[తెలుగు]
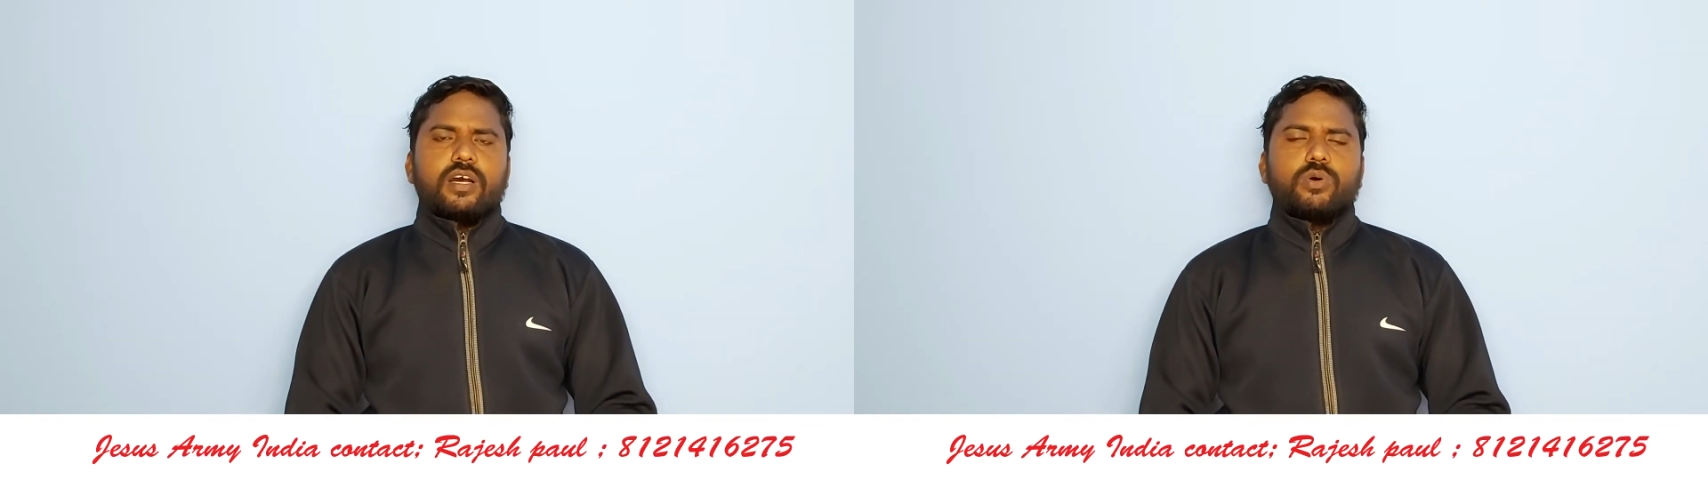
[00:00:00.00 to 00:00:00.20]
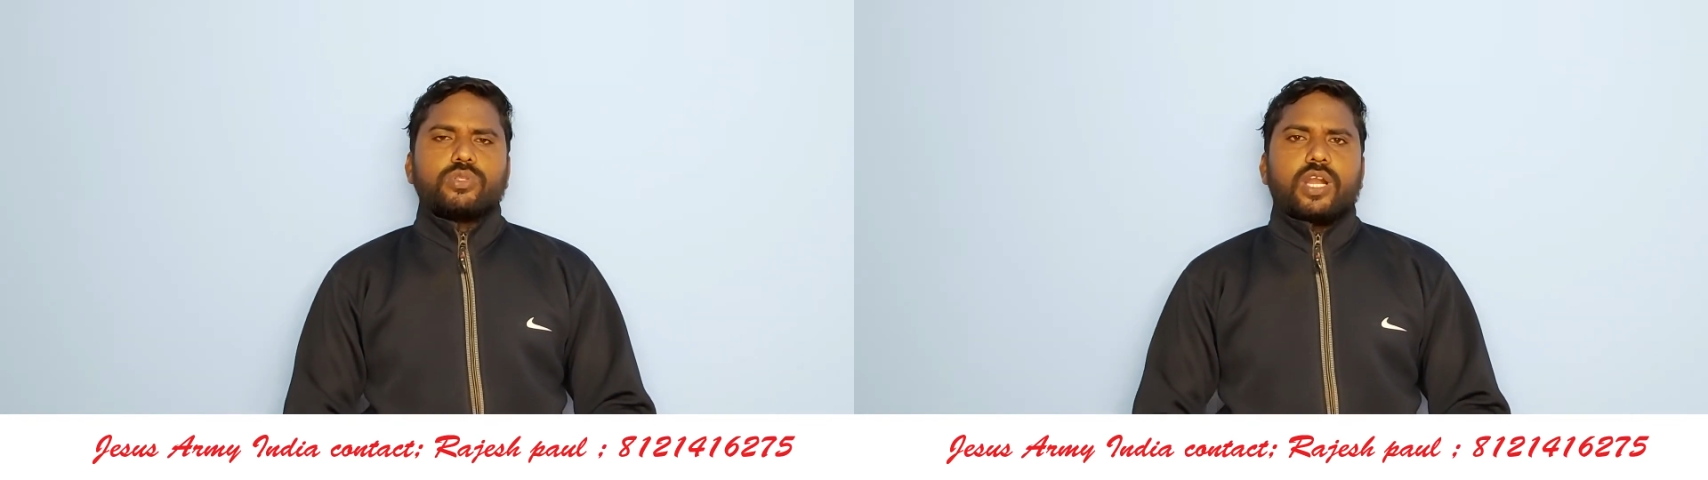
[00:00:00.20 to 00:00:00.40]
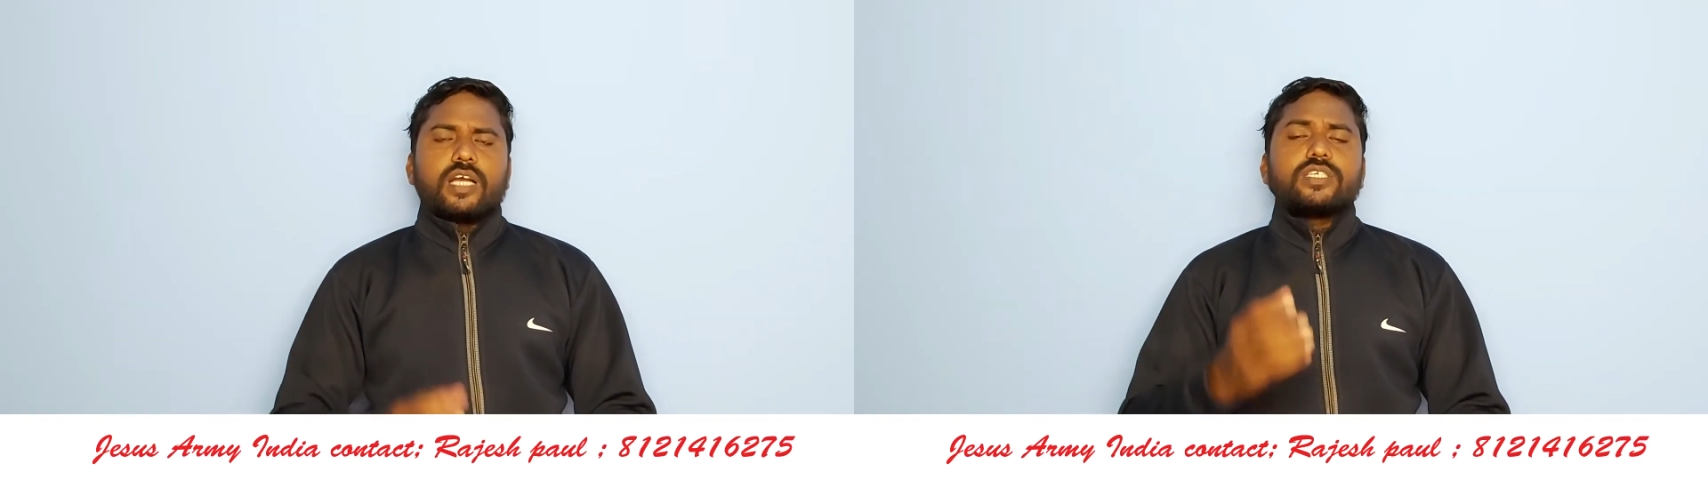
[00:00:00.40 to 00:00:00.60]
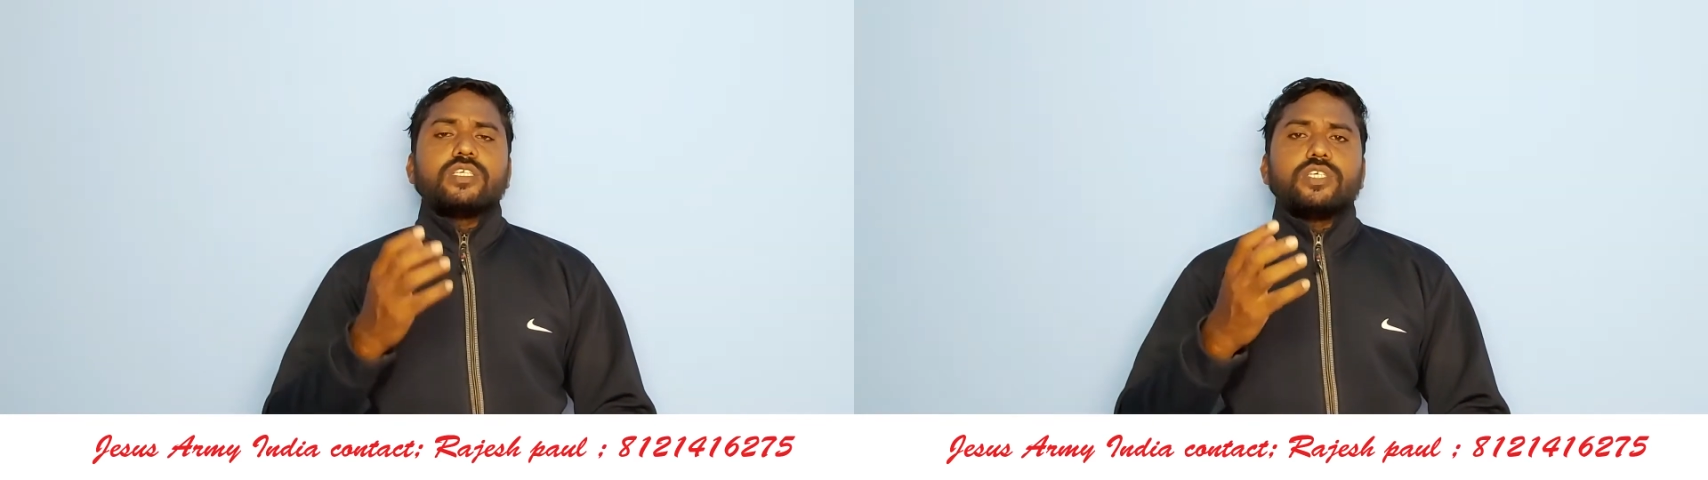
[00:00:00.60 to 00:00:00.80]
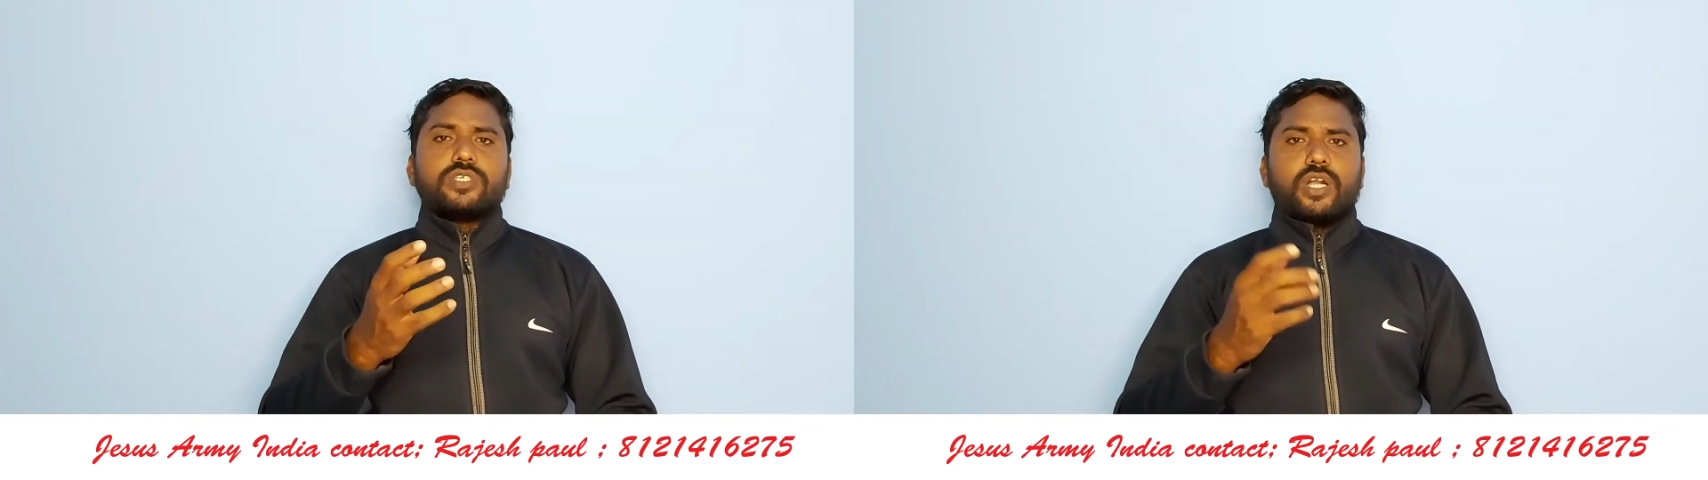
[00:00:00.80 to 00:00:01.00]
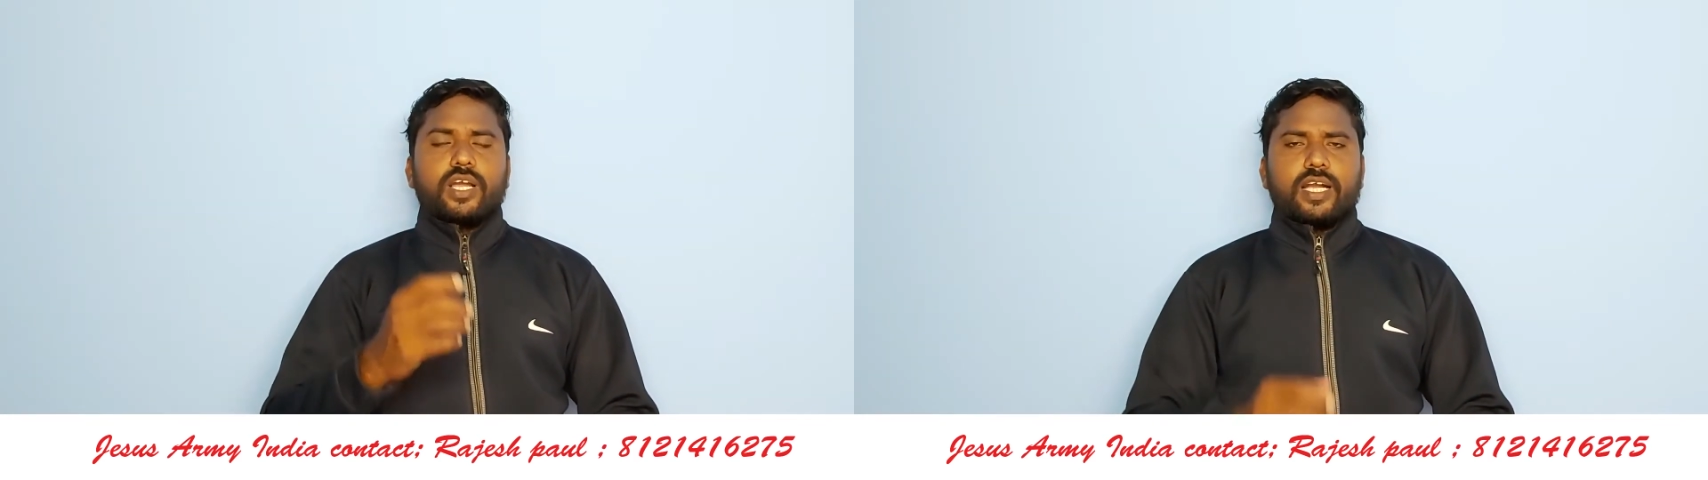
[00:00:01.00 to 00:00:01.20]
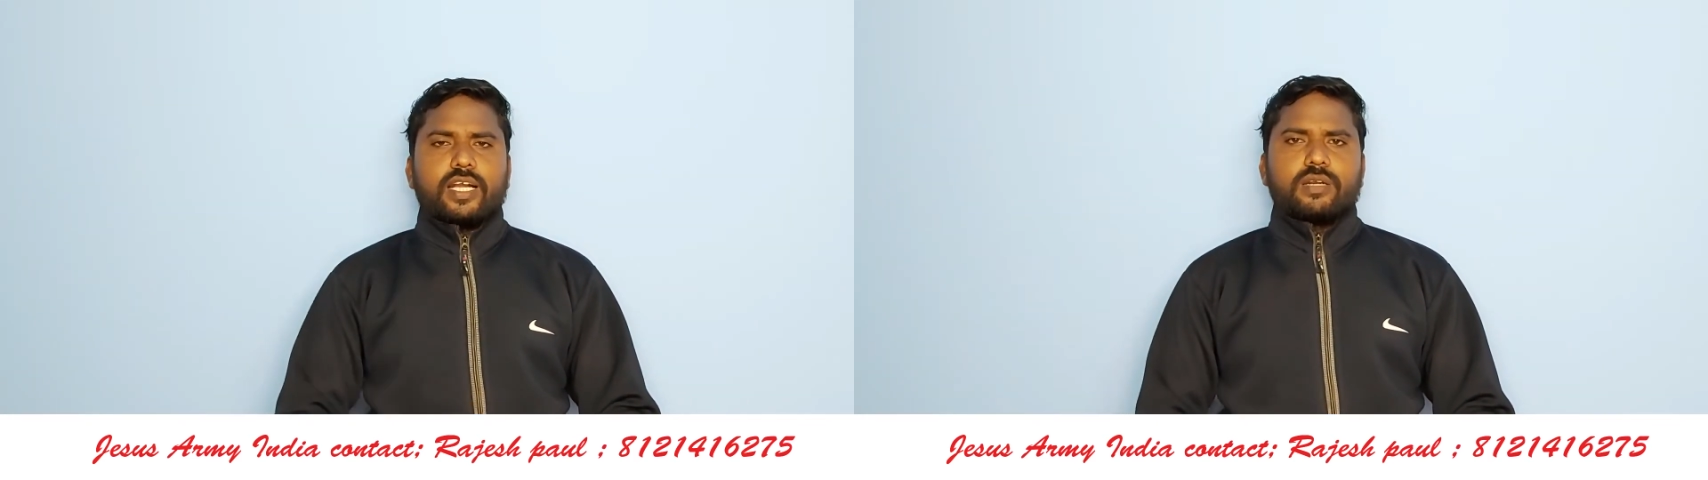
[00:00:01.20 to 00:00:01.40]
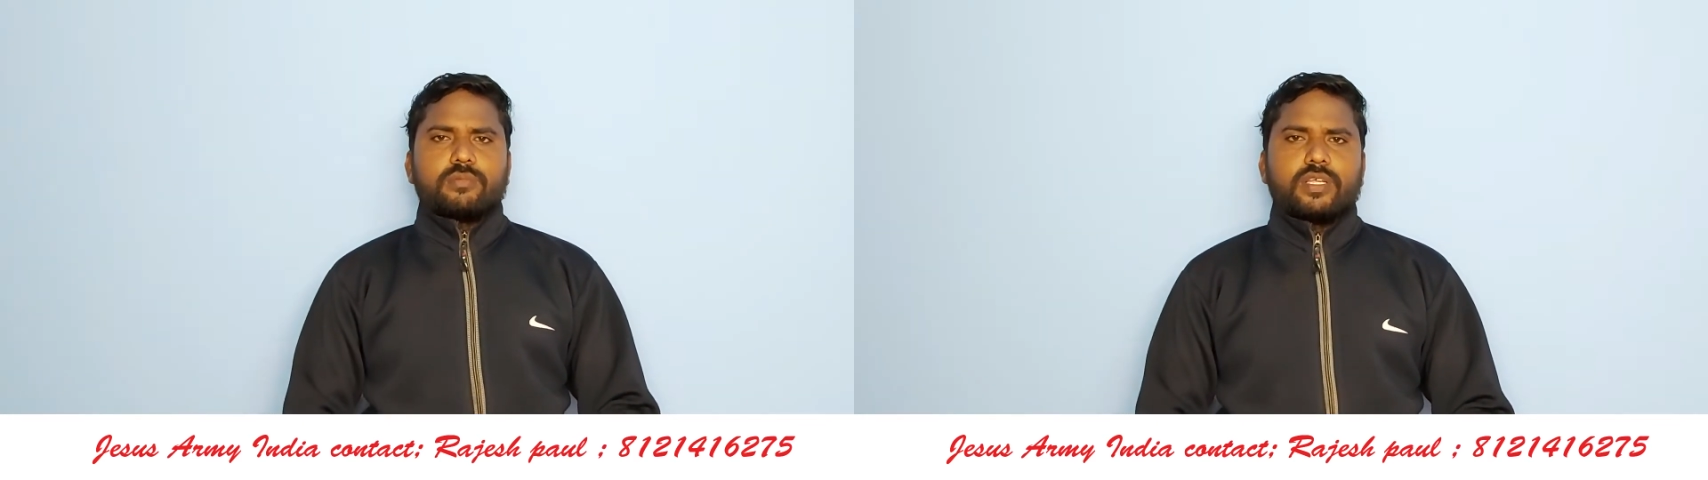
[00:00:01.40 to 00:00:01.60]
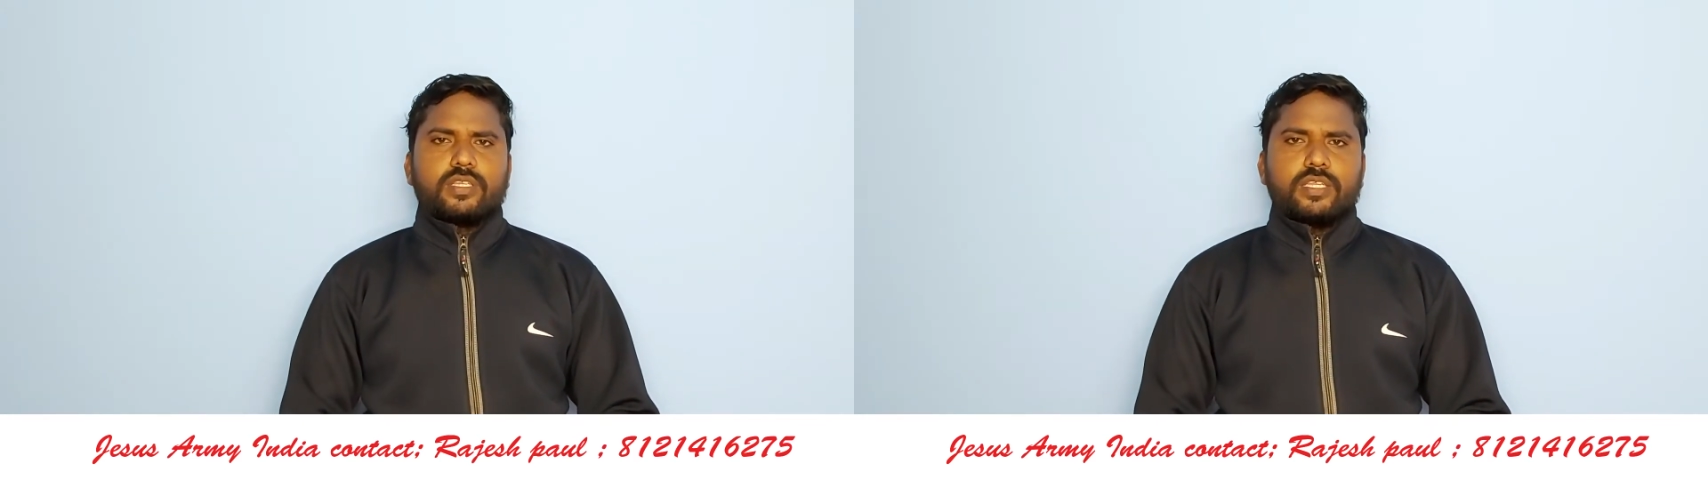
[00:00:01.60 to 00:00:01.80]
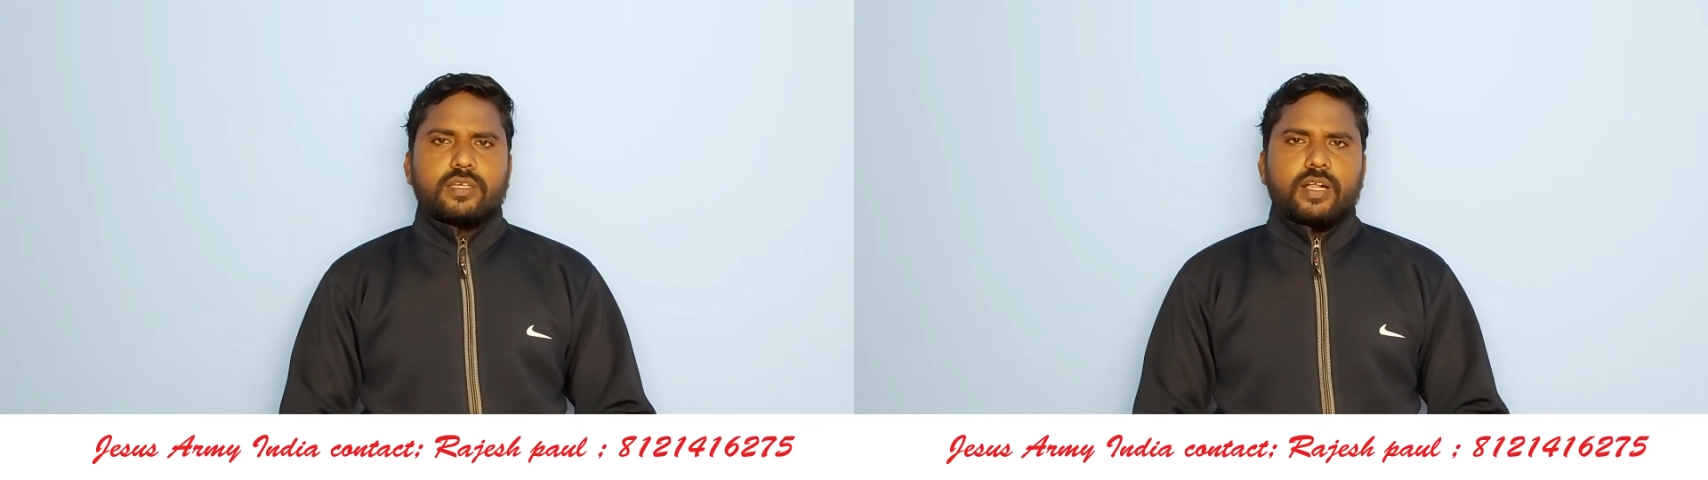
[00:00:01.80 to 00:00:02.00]
ఓ ద్రాక్ష చెట్లాగా
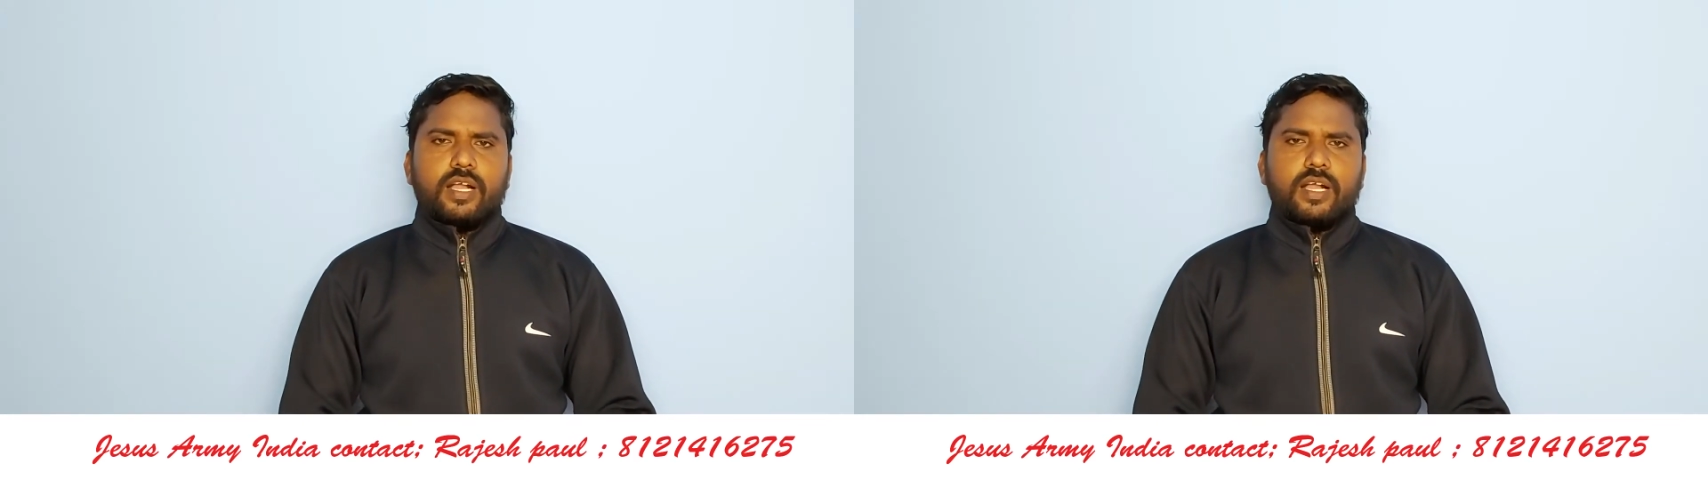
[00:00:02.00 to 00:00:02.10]
కనబడుతుంది